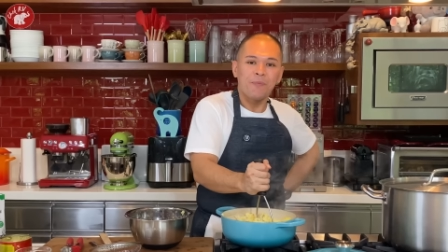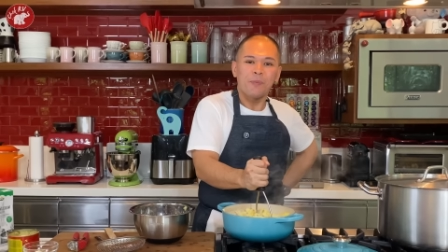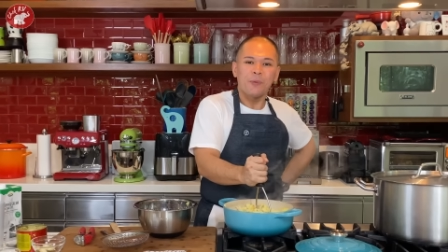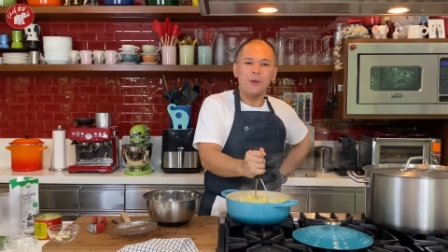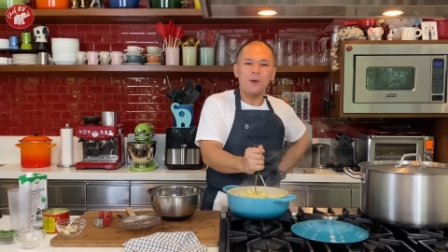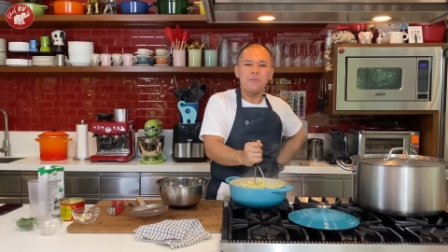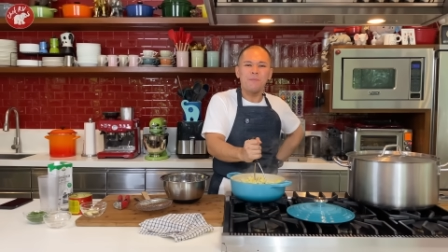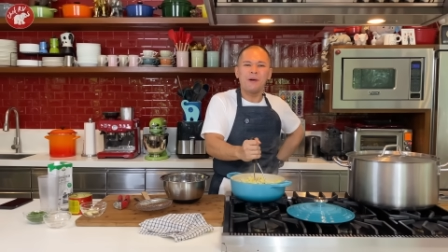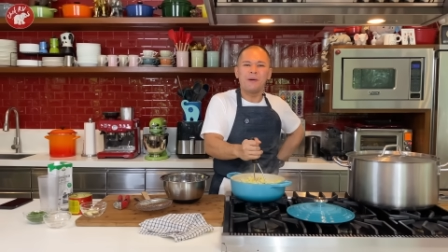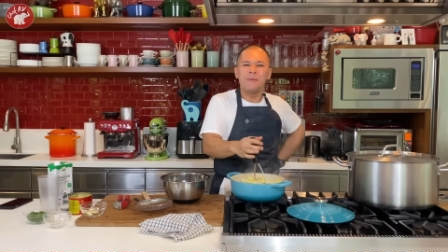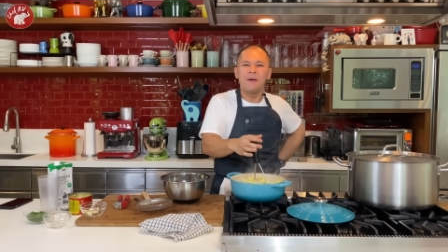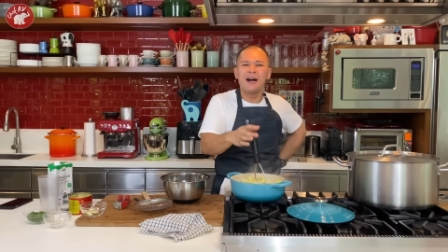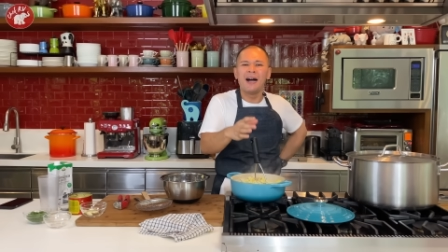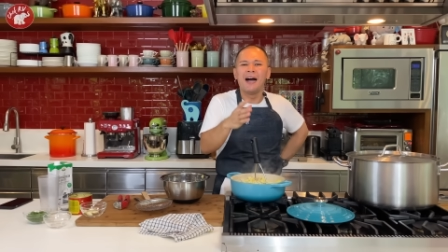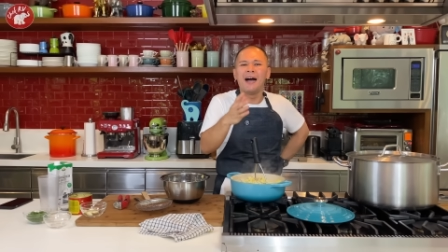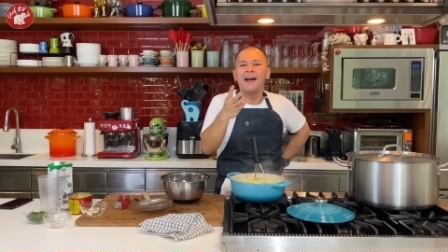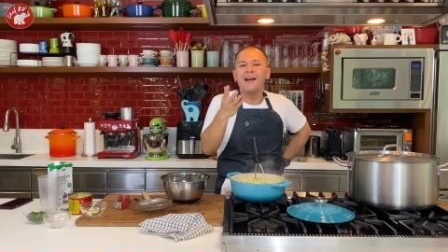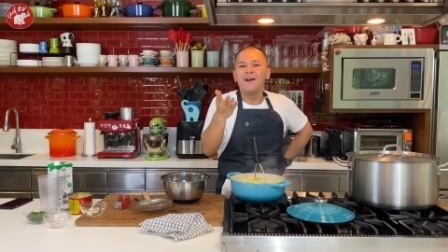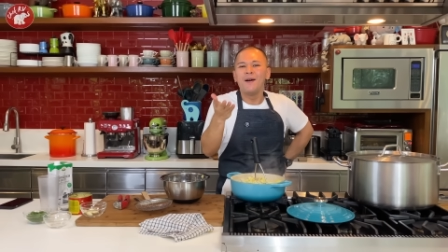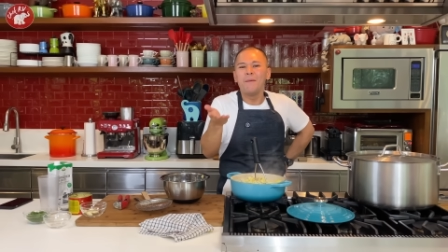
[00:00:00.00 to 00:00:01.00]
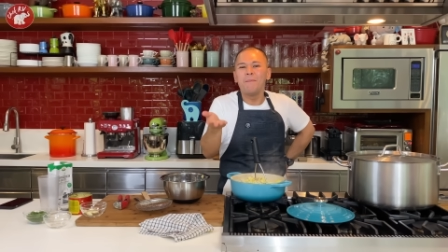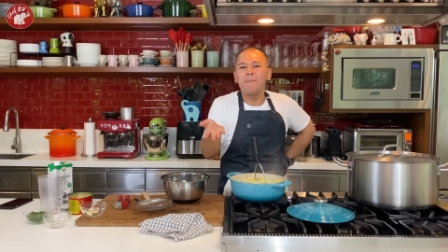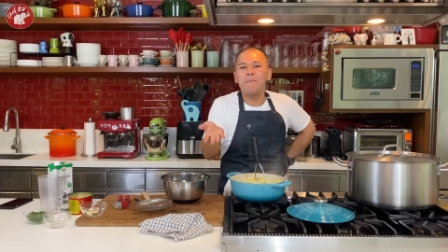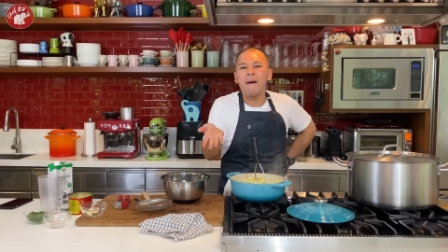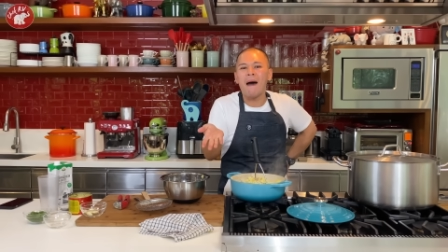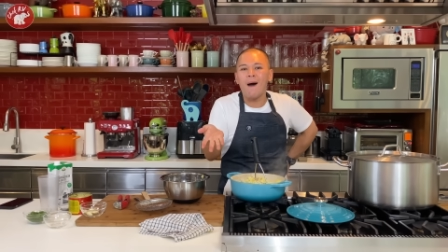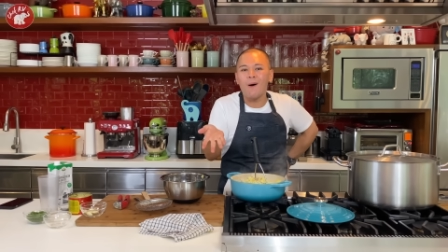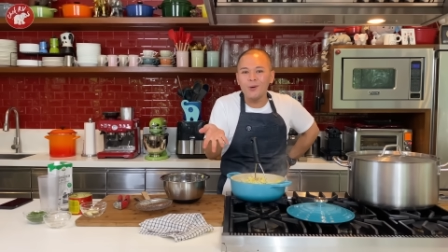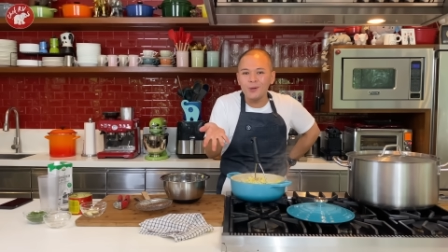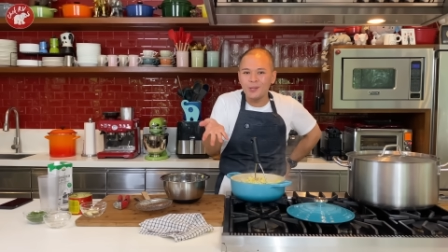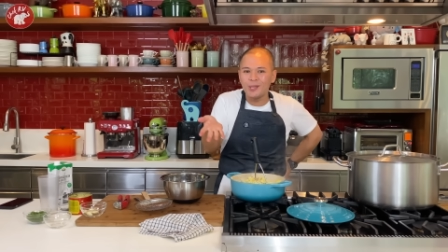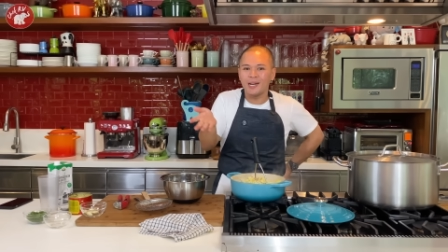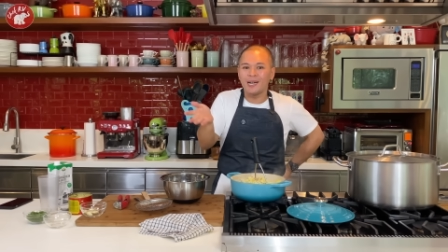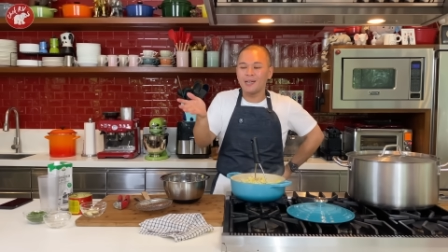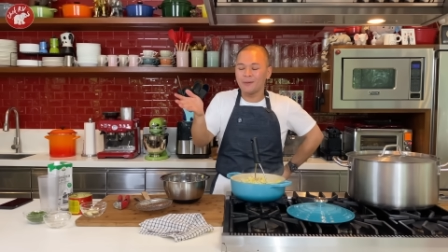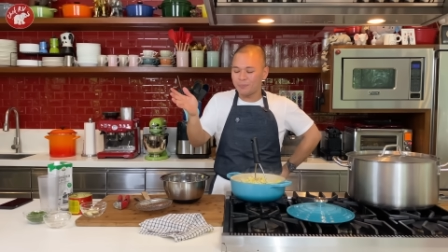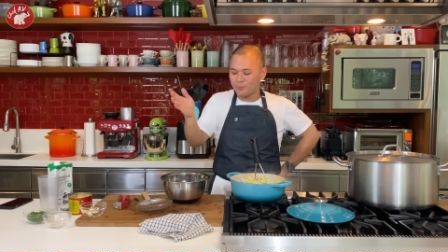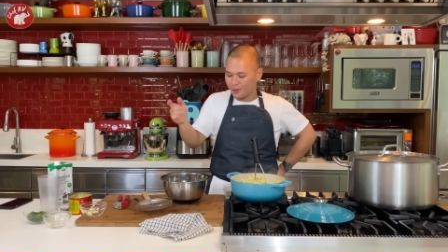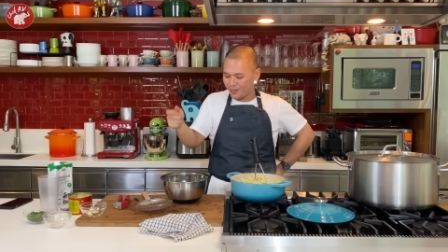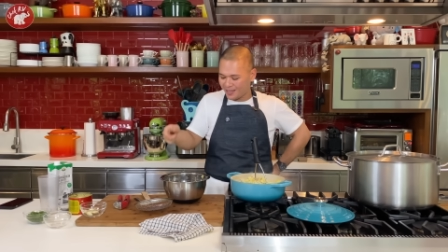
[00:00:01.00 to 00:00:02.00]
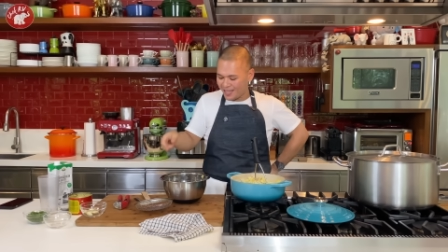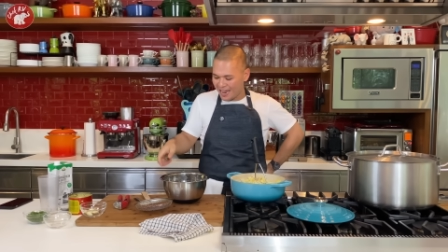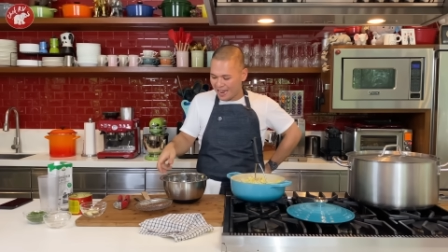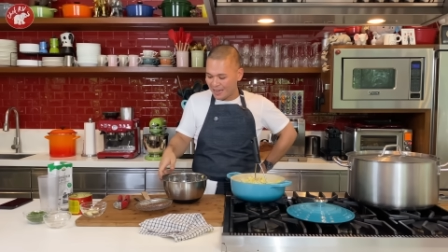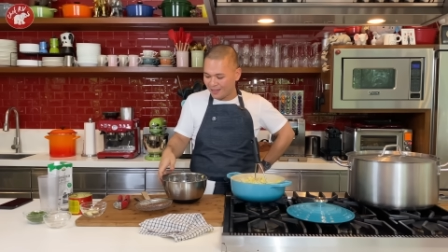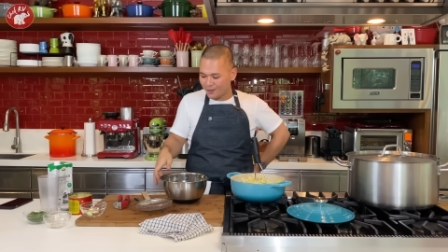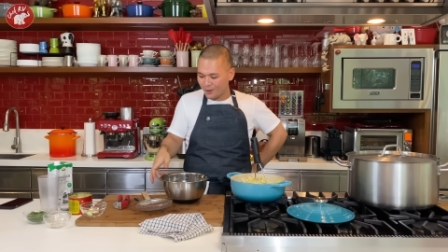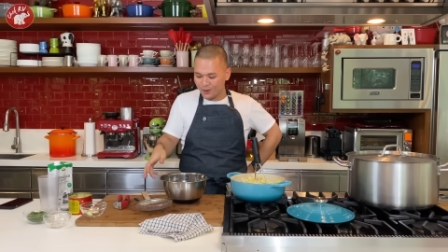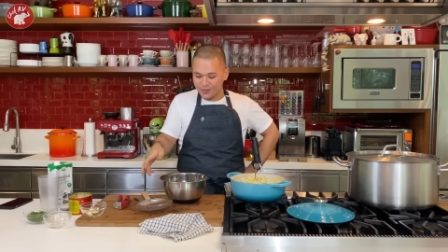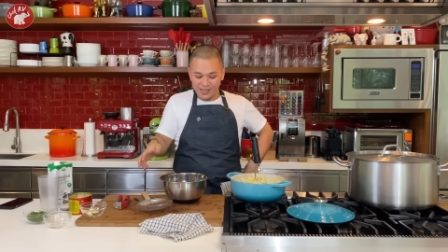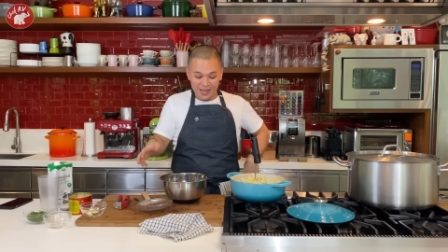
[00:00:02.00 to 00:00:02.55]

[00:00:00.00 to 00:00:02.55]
Yung mga powdered potatoes.